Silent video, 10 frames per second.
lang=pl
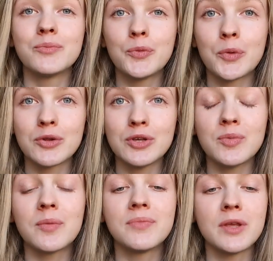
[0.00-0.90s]
Mój
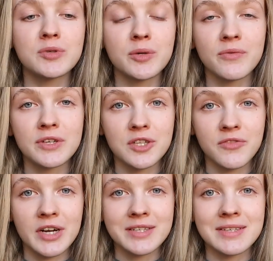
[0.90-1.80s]
protip, nie przejmować się
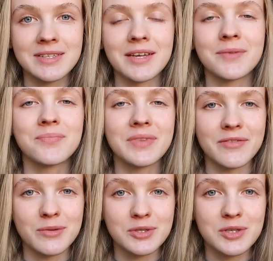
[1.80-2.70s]
tym w trakcie jedzenia.
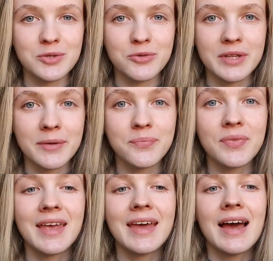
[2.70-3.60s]
Ja wiem, że to jest trudne,
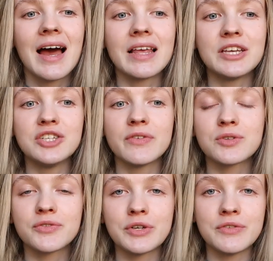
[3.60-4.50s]
ale jeśli Wam
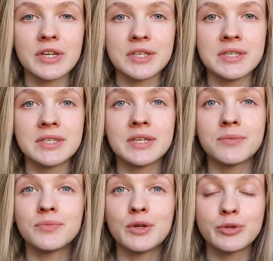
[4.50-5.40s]
coś wchodzi w trakcie
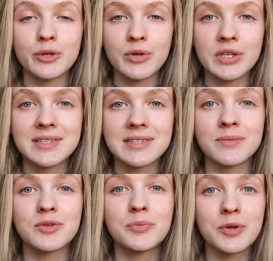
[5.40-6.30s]
jedzenia, nie przejmujecie się
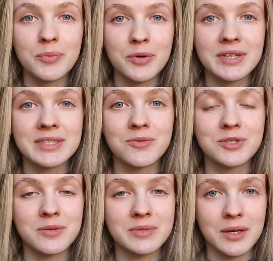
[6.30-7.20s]
tym, dopiero po jedzeniu
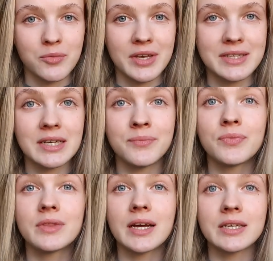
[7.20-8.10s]
się tym zajmujecie.
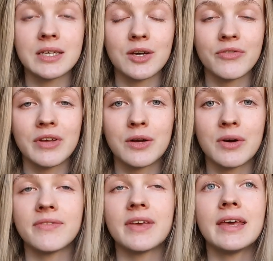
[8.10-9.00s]
Tak się je o wiele
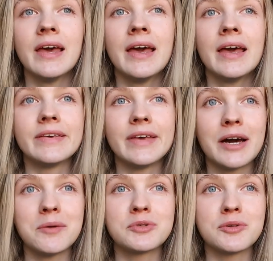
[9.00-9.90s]
łatwiej.
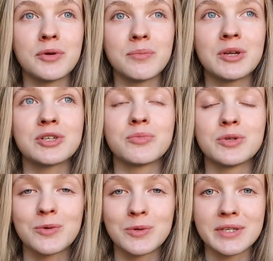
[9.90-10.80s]
Ja przy moim pierwszym
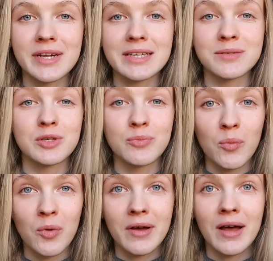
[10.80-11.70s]
posiłku z Syraksem się
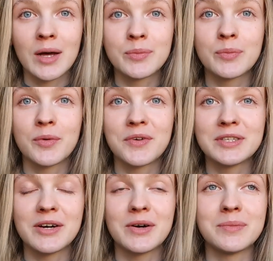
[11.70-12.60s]
popłakałam, bo
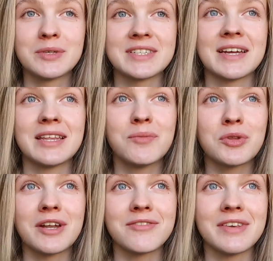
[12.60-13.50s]
powiedziałam, że nie
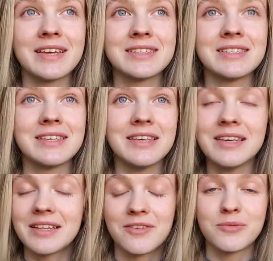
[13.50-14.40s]
potrafię jeść i
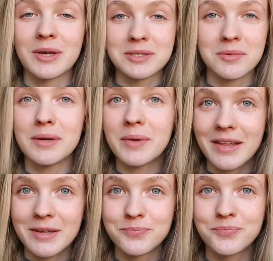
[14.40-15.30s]
ja nie wiem, jak sobie dam
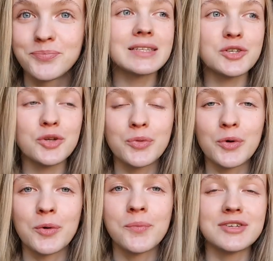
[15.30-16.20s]
radę. Co do
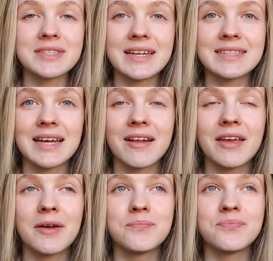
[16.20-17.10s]
bólu.
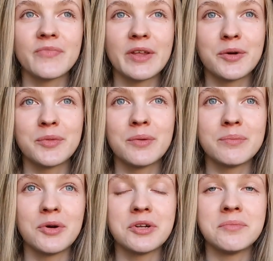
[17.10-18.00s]
Rozkręcanie, wiadomo,
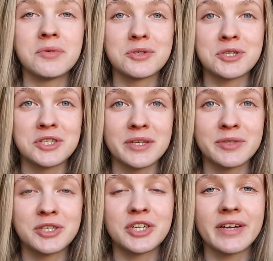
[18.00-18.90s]
boli. Rozszerza
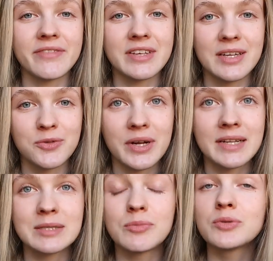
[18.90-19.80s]
nam się szczęka w
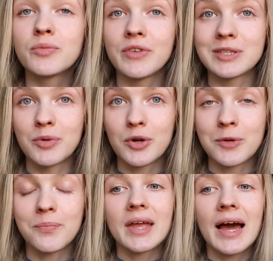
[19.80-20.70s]
nienaturalny sposób, więc
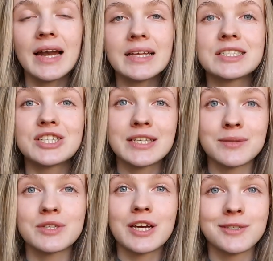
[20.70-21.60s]
boli. Ale z
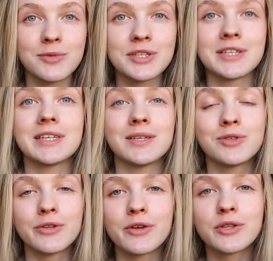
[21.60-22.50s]
czasem, z każdym rozkręcaniem
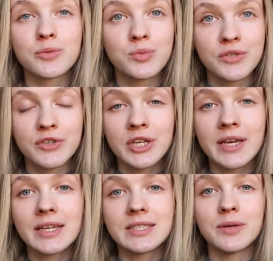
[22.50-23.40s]
się do tego też
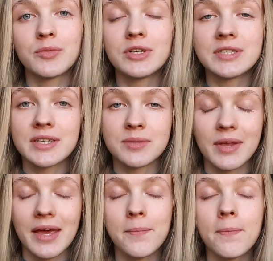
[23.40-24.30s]
przyzwyczajacie i boli coraz
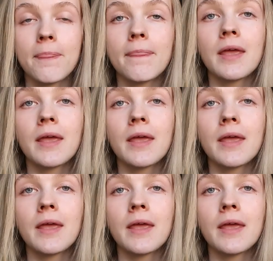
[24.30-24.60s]
mniej.